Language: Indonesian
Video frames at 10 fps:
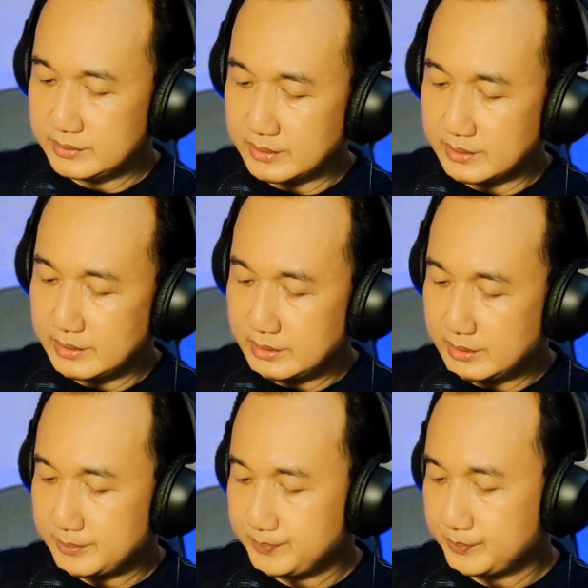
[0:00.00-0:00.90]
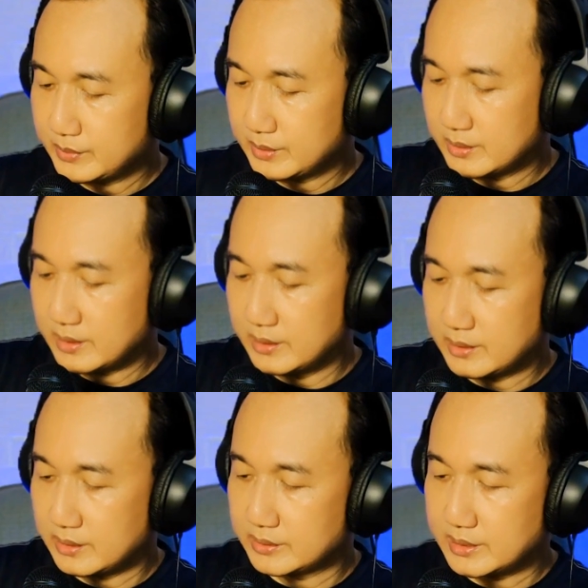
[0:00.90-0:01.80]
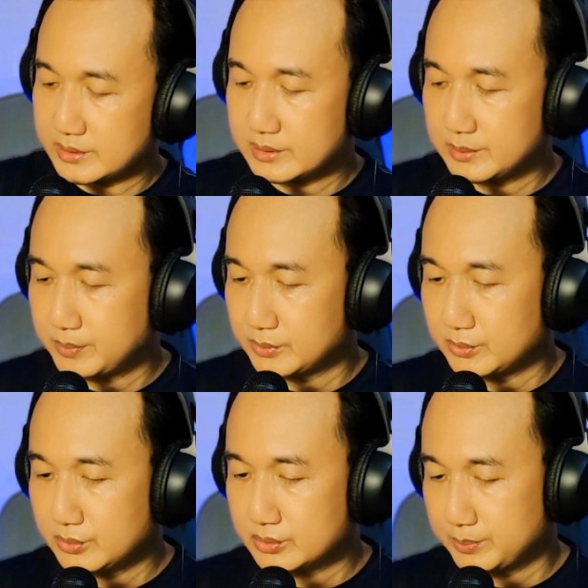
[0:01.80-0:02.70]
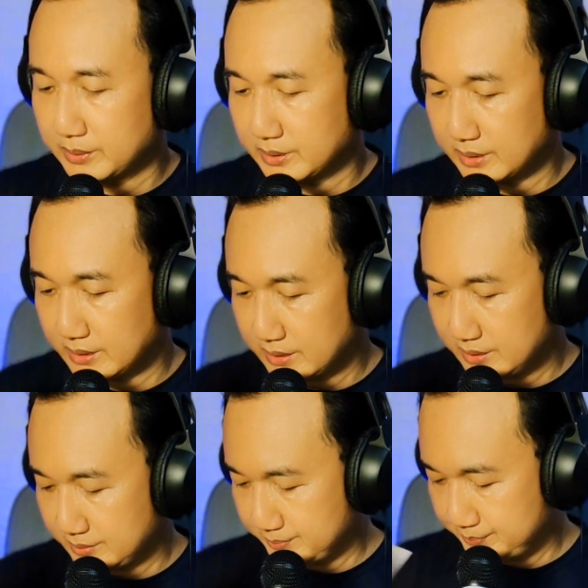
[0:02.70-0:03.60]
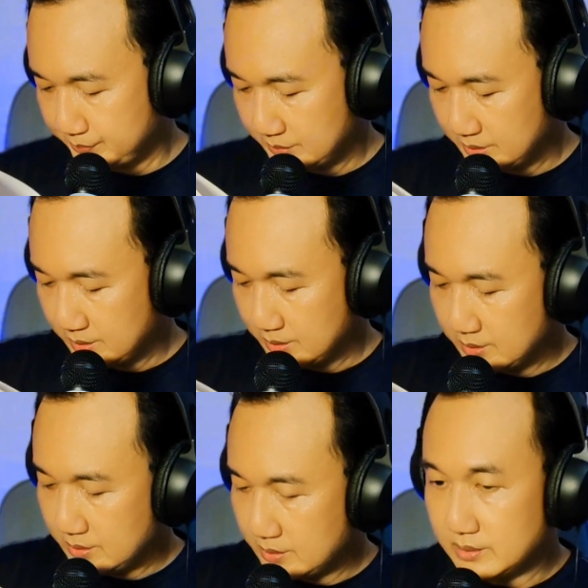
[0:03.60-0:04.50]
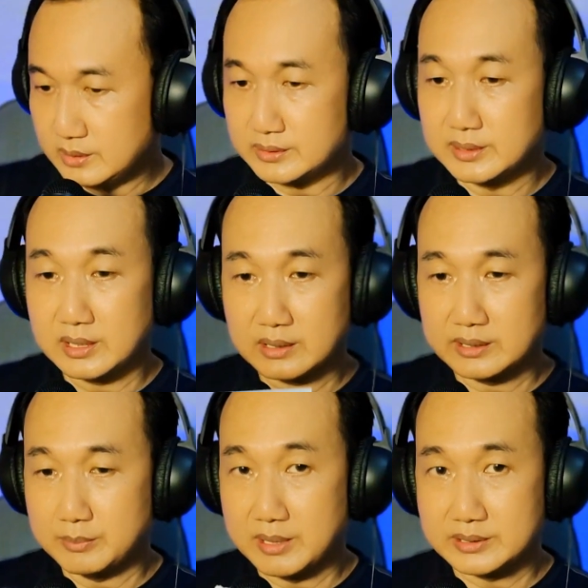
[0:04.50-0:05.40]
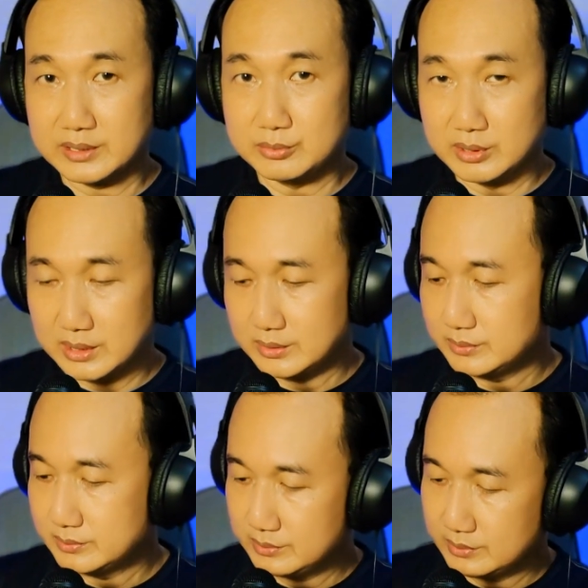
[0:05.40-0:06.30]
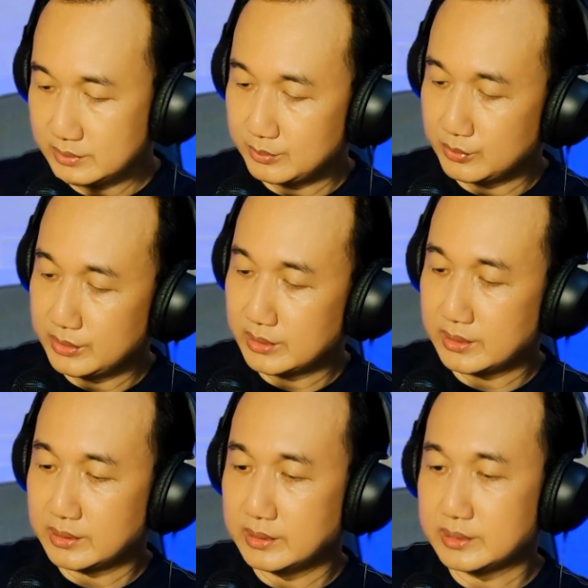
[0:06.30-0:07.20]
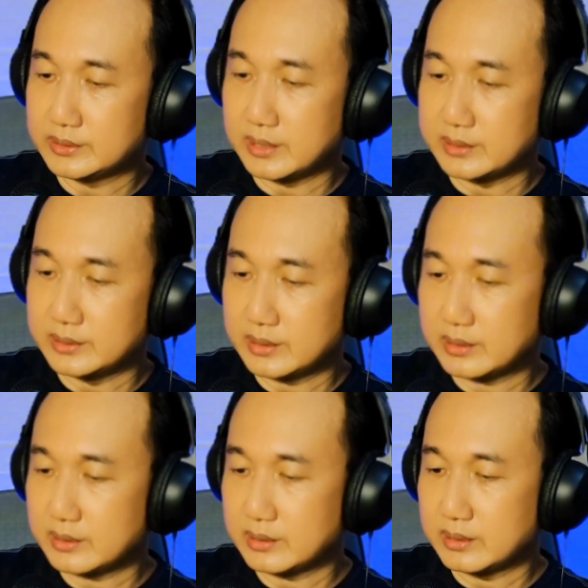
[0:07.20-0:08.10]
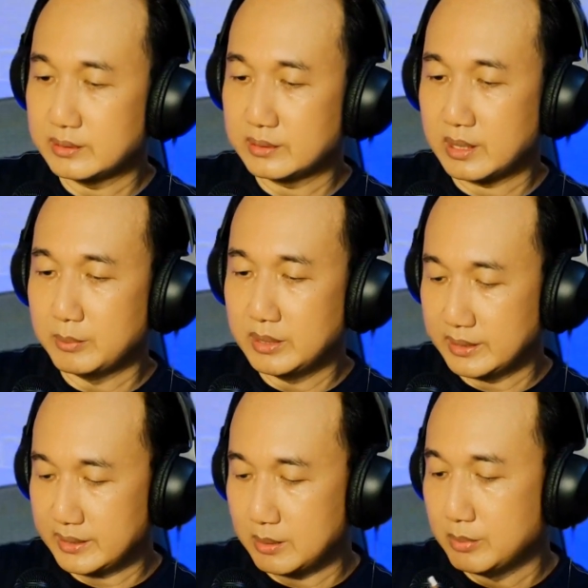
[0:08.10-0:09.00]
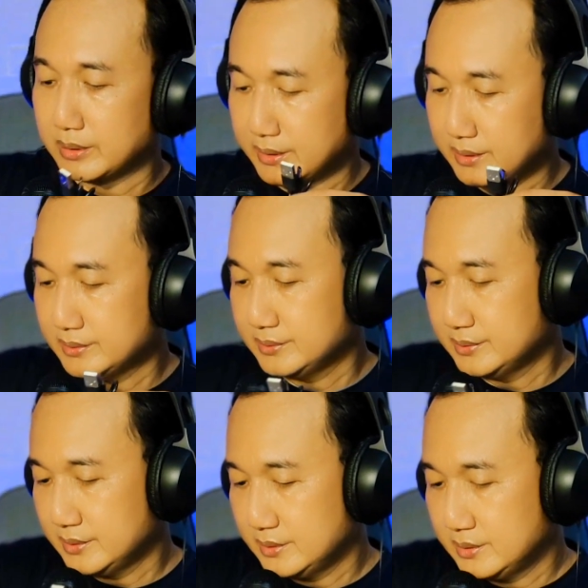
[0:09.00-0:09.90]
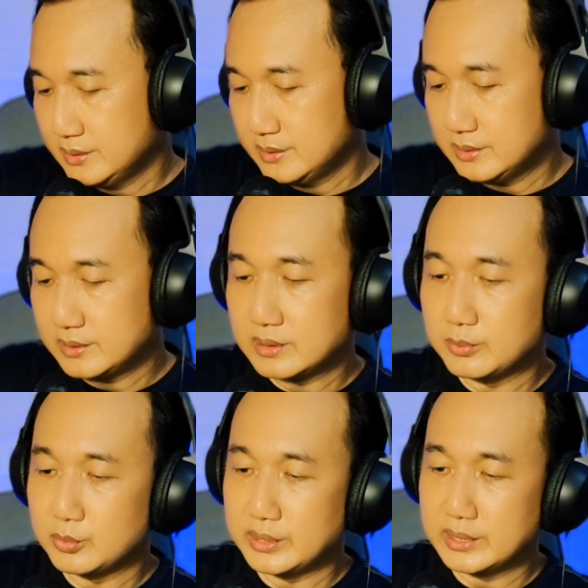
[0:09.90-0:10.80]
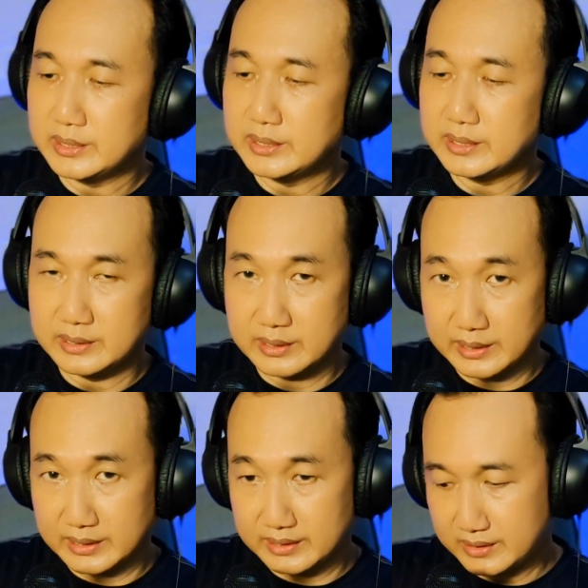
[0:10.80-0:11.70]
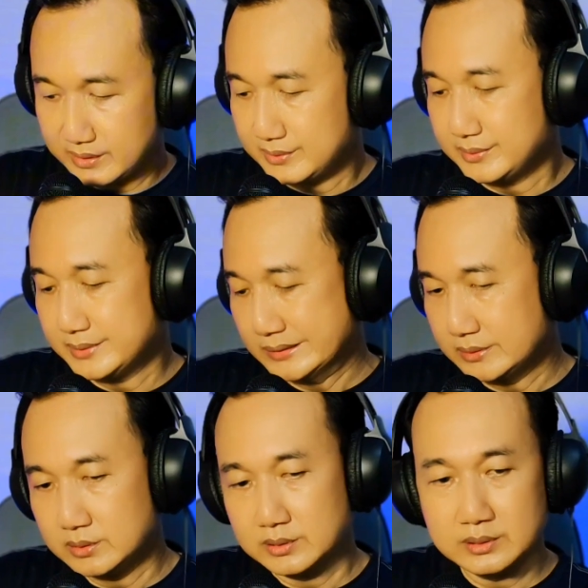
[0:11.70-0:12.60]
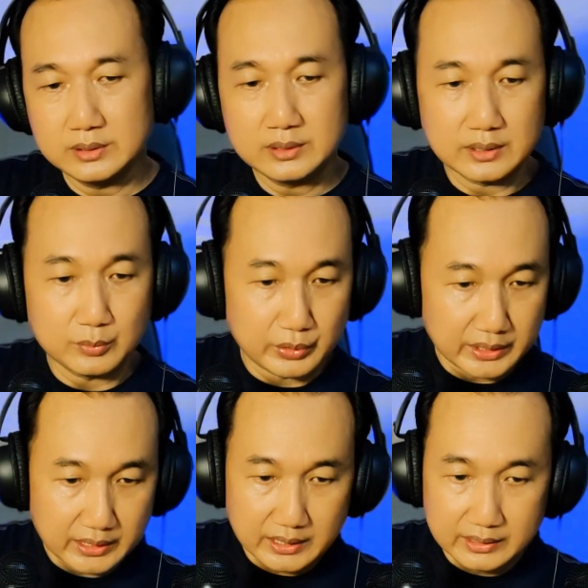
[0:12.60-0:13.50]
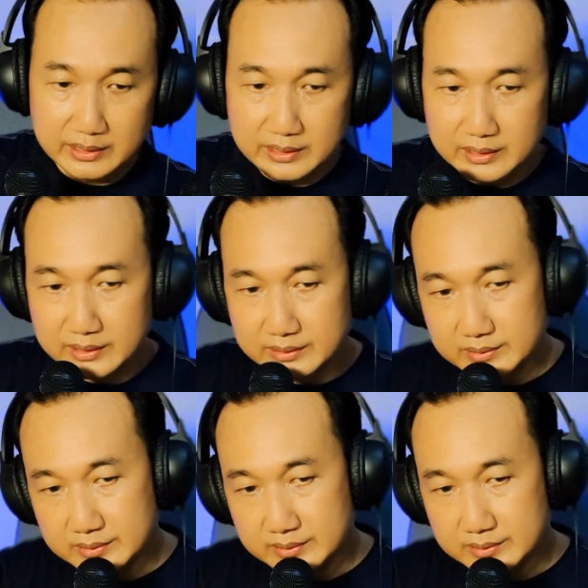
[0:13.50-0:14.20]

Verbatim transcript: jadi ada kertas petunjuk seperti ini yang jarang kita baca juga kemudian ada charger kabel ya kabelnya kemudian ini ada ringnya kemudian ada